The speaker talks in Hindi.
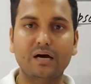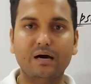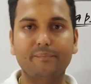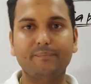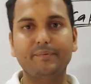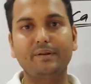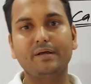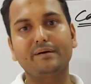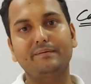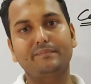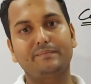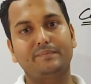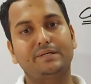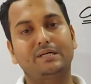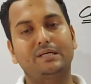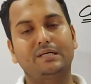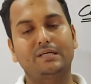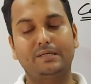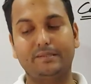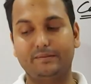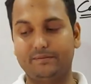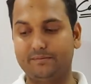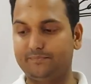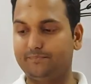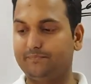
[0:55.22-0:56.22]
अपने
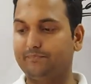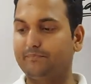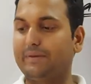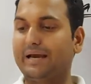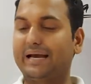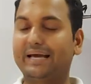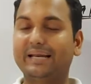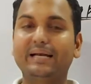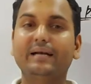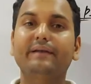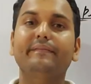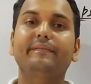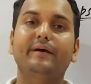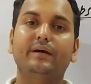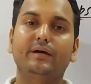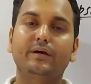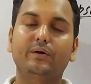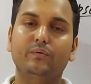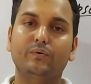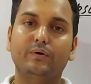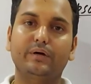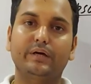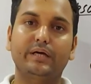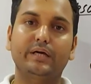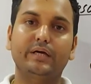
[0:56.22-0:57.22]
मैग्नेट देखे
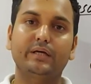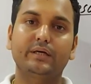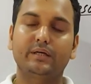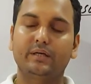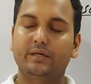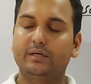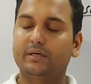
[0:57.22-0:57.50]
होंगे